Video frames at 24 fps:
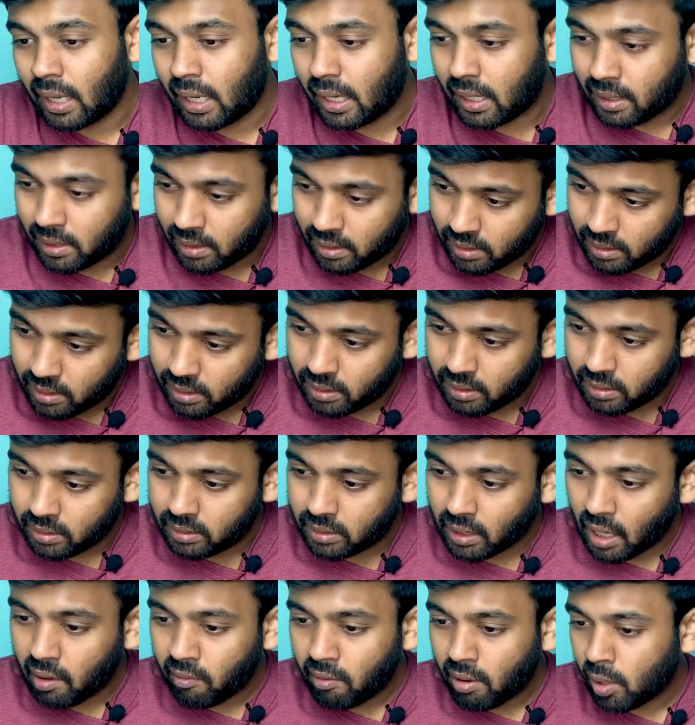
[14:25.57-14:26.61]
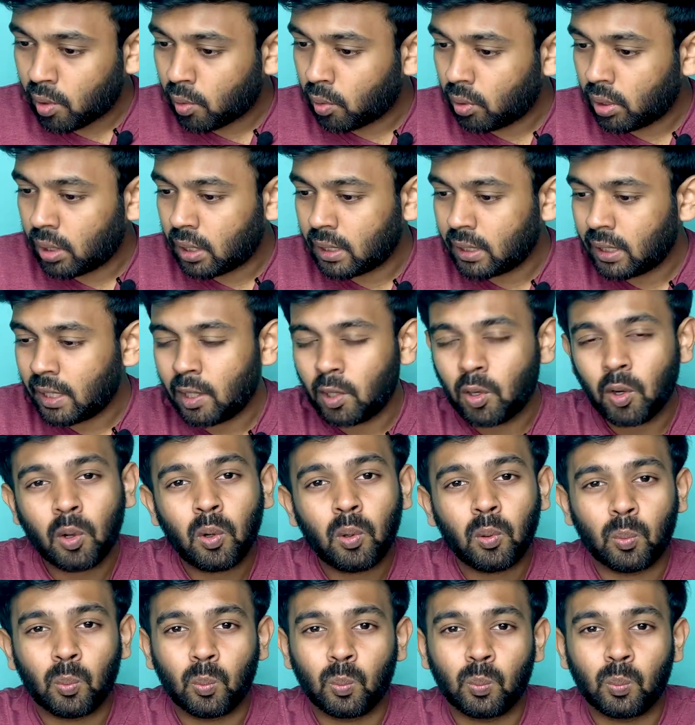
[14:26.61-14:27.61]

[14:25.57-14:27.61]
அண்ட் ஜாவா கோடு எழுதியிருக்கோம்